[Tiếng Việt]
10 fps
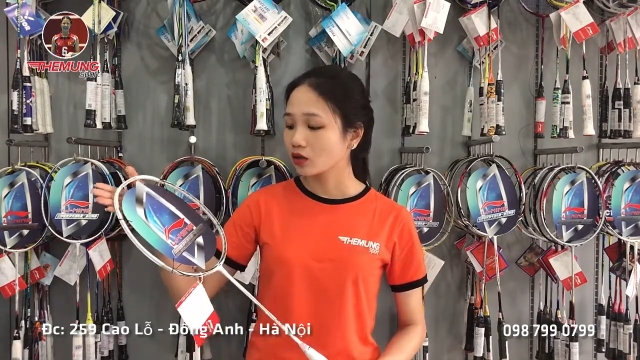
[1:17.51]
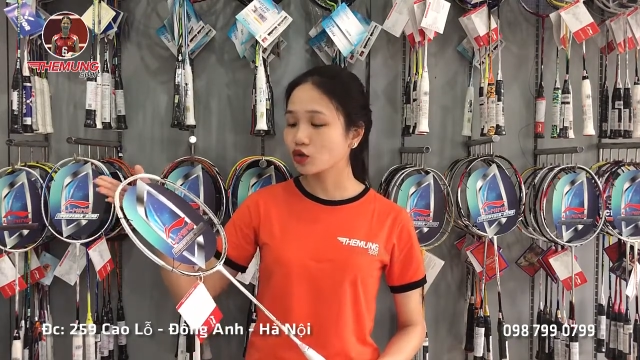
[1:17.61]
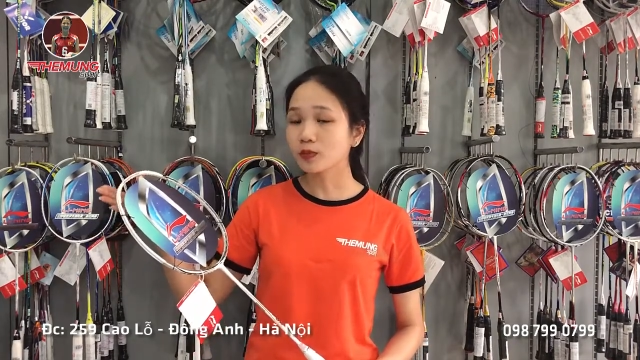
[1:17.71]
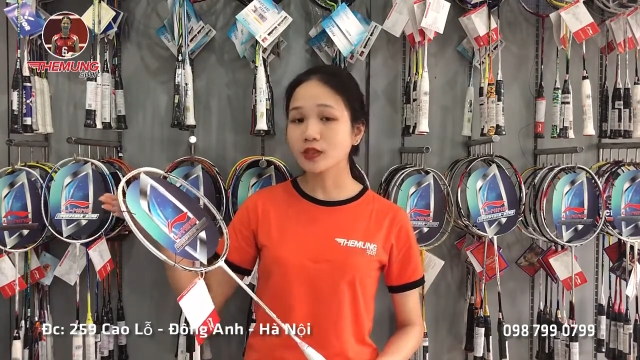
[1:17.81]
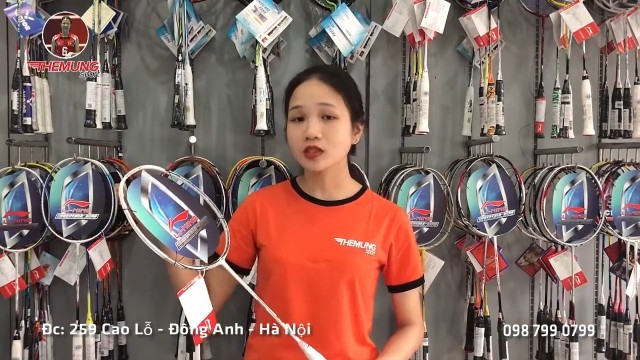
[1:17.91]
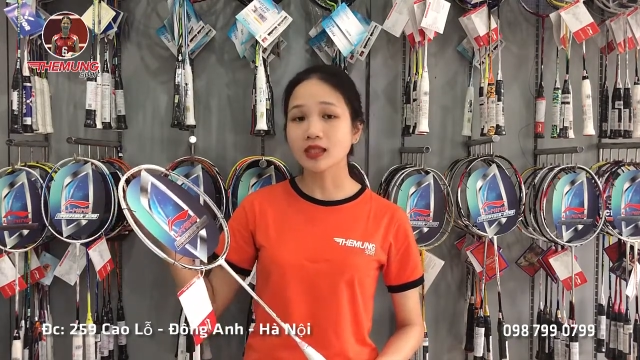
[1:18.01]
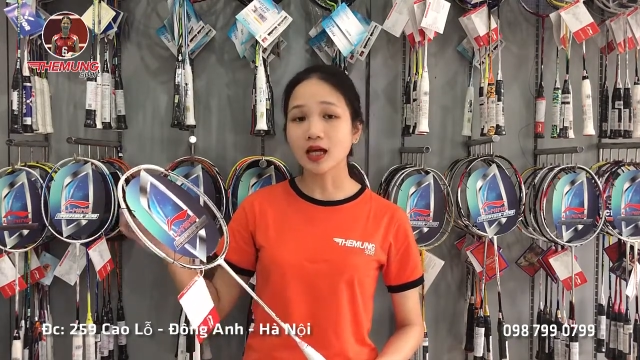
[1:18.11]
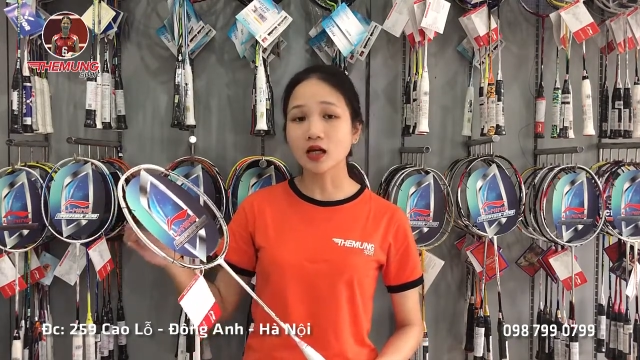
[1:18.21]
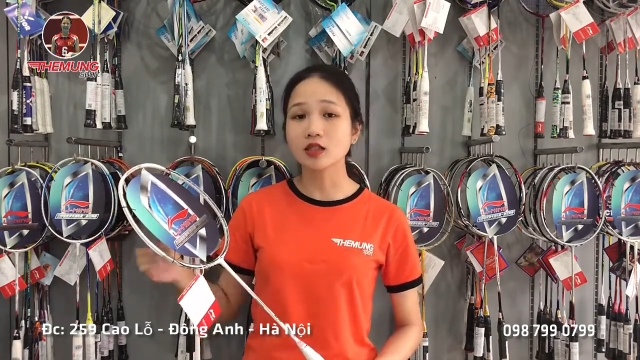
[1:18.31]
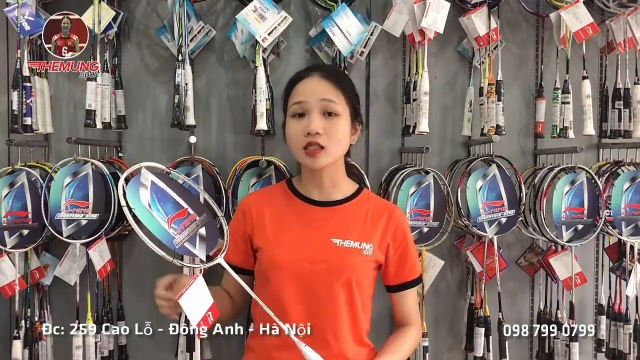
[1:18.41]
giúp
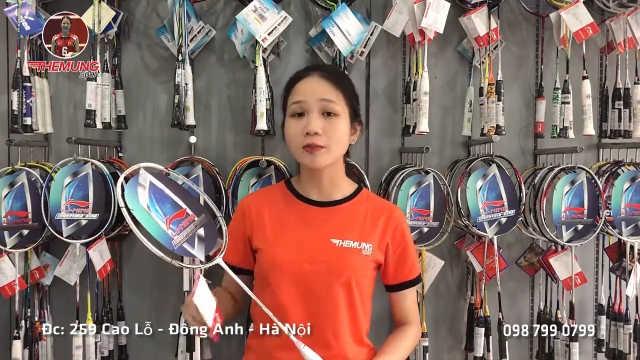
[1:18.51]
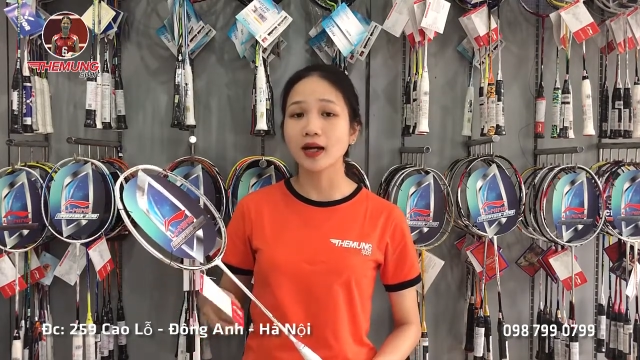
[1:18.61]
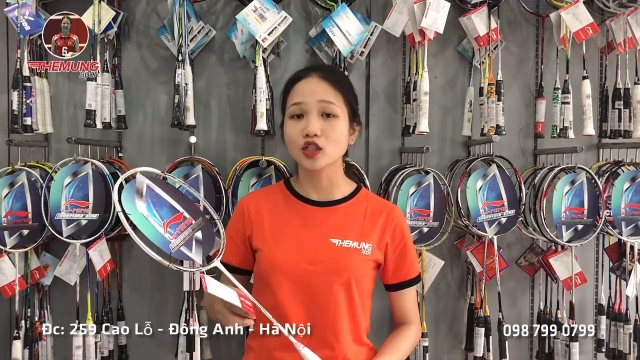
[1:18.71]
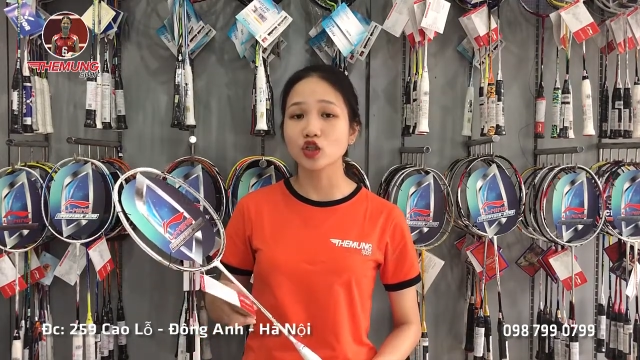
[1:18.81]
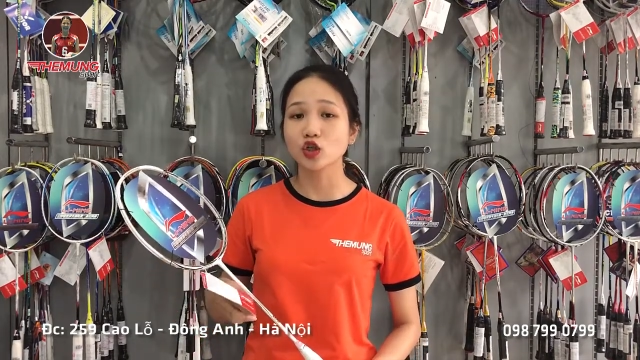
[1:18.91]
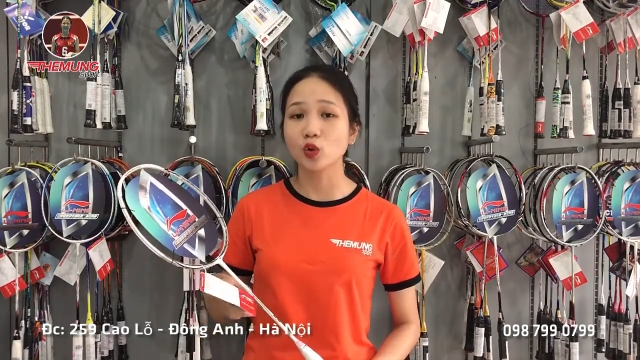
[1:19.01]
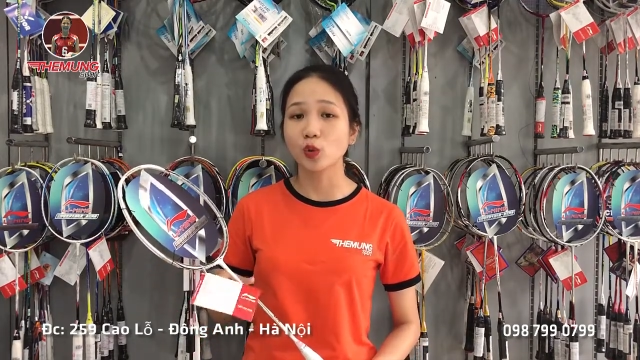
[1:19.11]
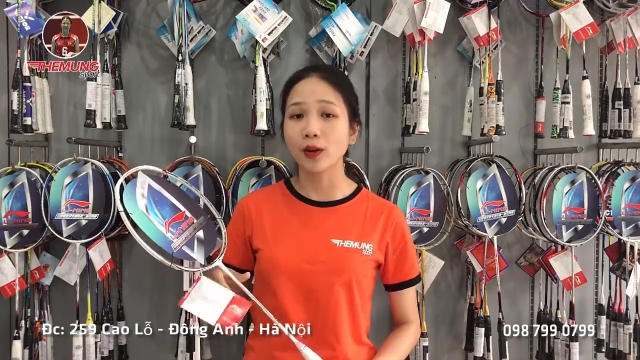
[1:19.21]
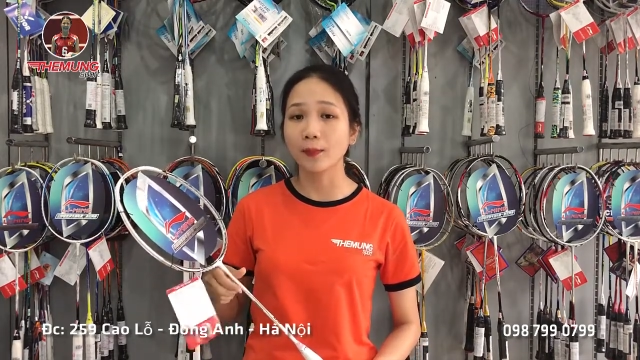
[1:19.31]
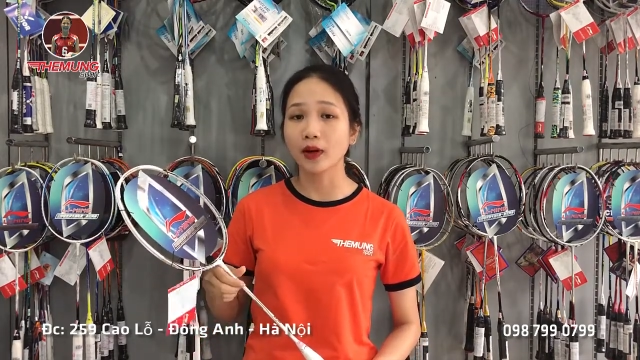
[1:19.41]
tăng cường sức mạnh cho những
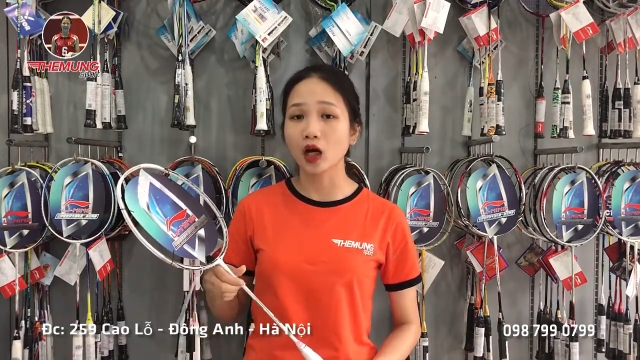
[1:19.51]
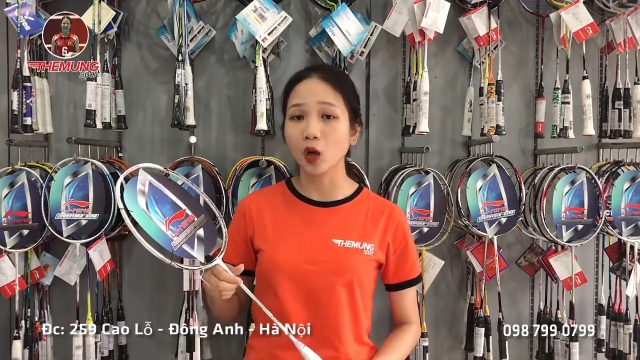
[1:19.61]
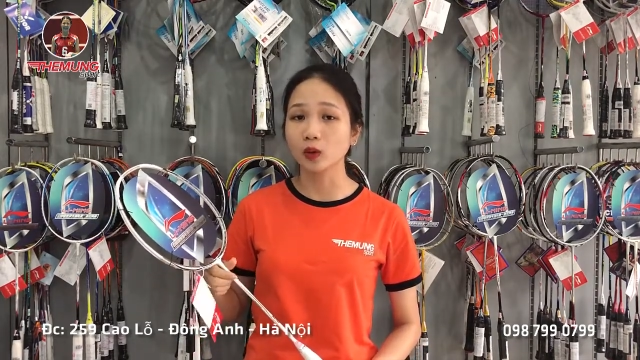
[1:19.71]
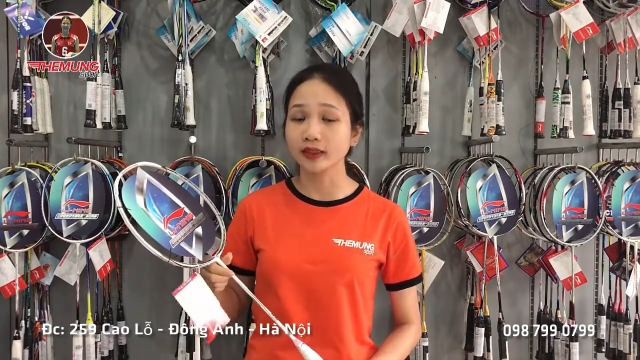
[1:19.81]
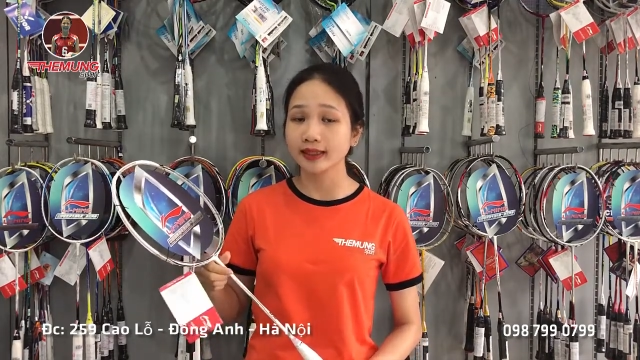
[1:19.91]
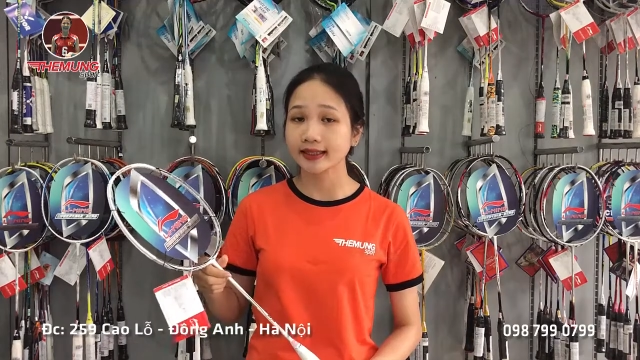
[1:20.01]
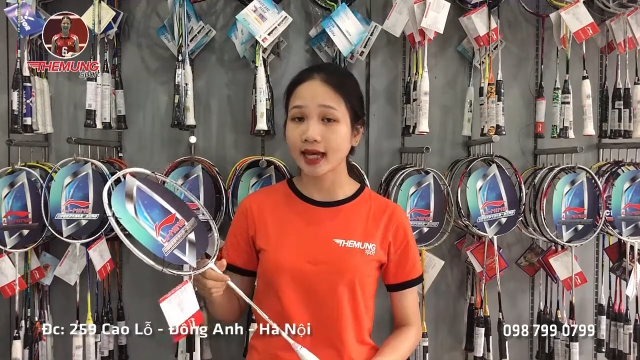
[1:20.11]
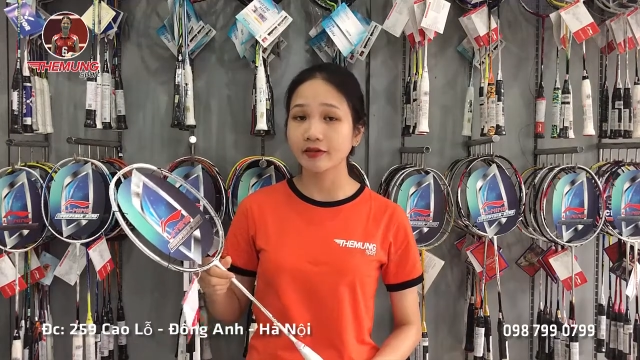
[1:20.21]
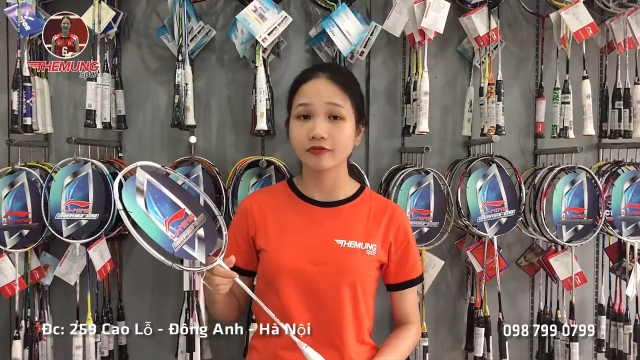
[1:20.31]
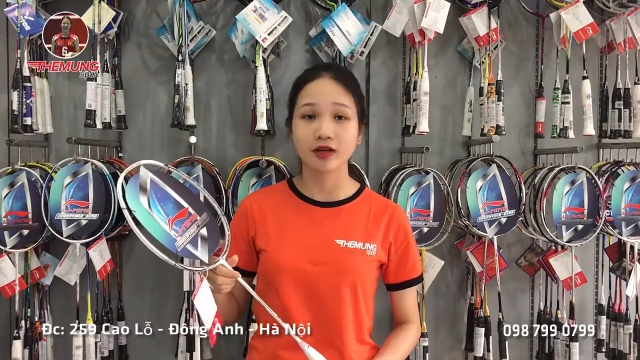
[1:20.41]
cú đập cầu
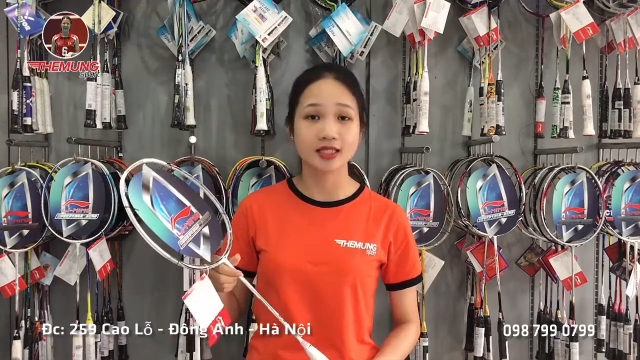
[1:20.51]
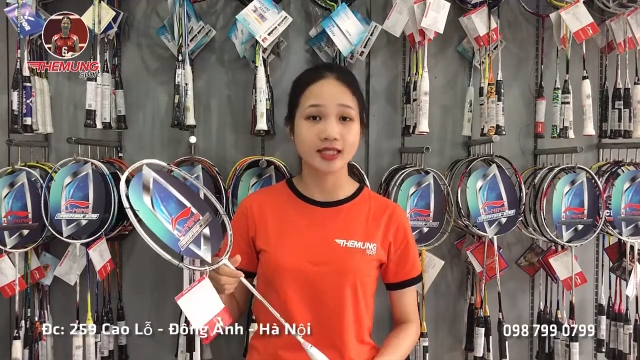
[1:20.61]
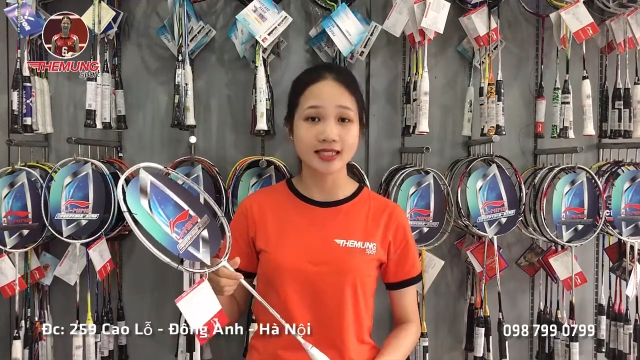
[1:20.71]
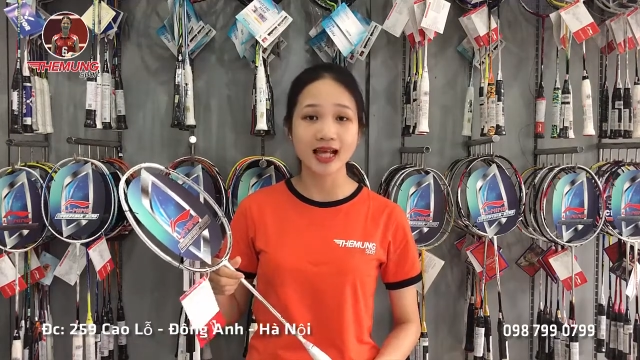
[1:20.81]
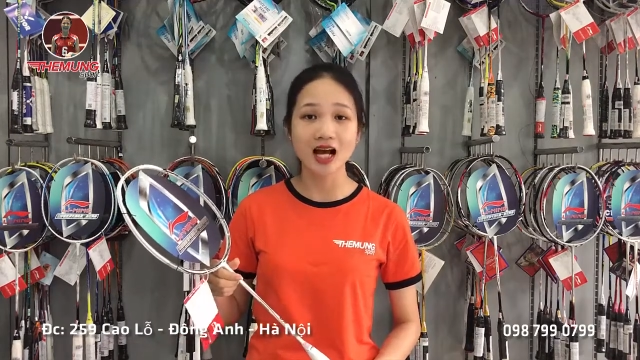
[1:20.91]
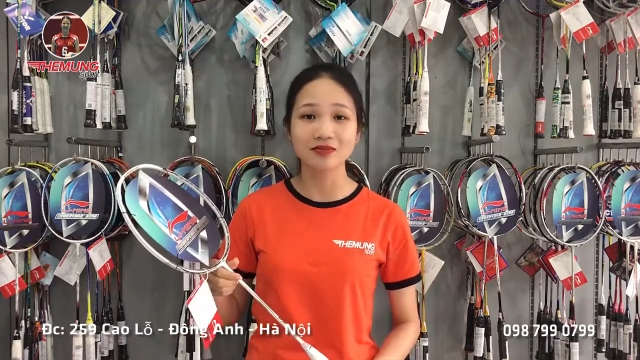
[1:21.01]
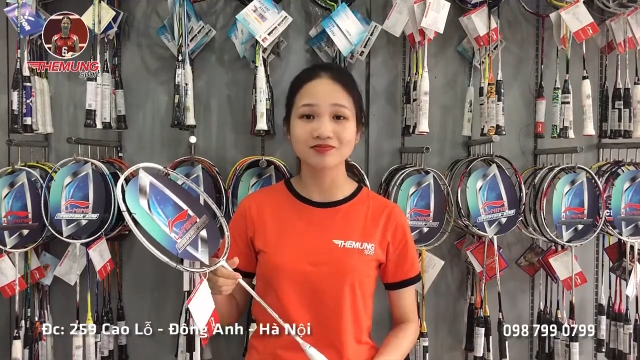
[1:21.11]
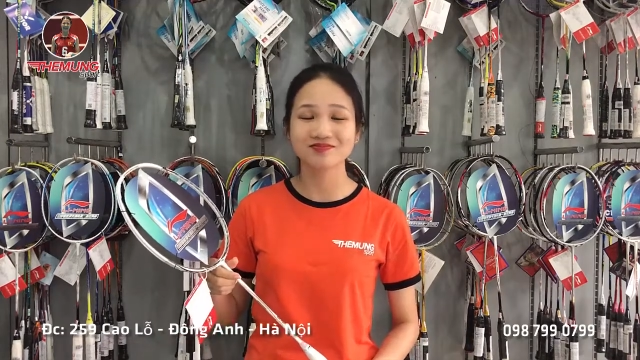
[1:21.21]
nhanh và chính xác.